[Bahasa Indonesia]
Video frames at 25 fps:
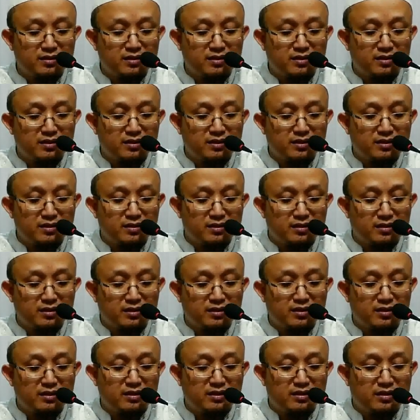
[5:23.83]
ya,
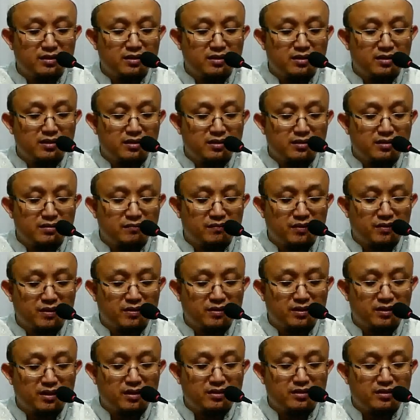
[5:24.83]
fakat
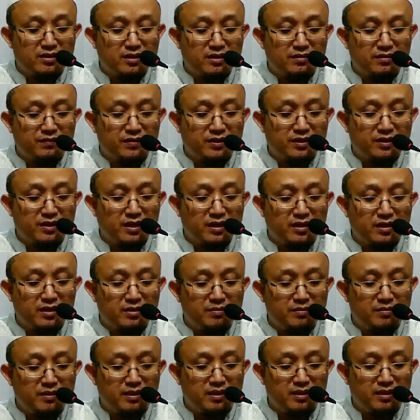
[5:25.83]
asana
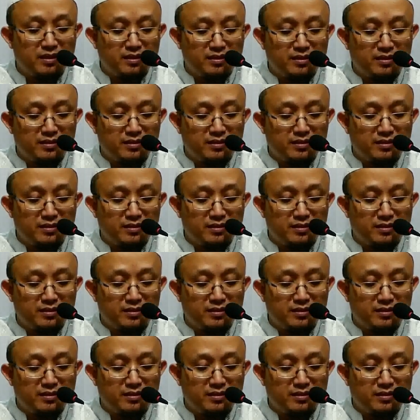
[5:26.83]
fitaklimi,